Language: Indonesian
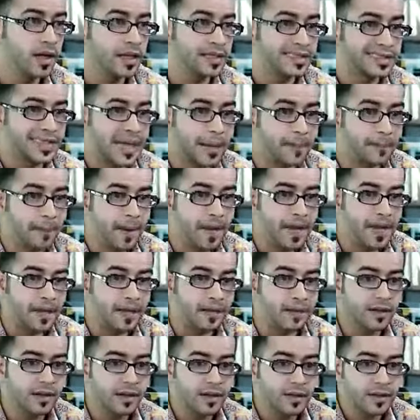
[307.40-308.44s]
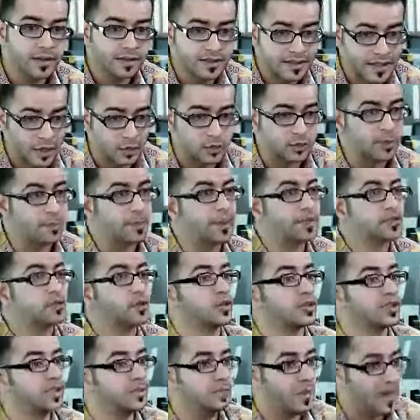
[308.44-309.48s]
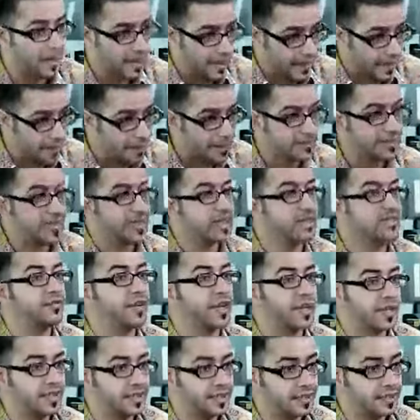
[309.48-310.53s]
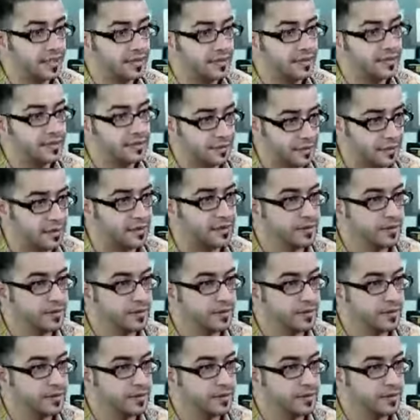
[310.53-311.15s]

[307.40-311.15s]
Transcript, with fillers: sampai 104 105 karena masalah event ini. Ya.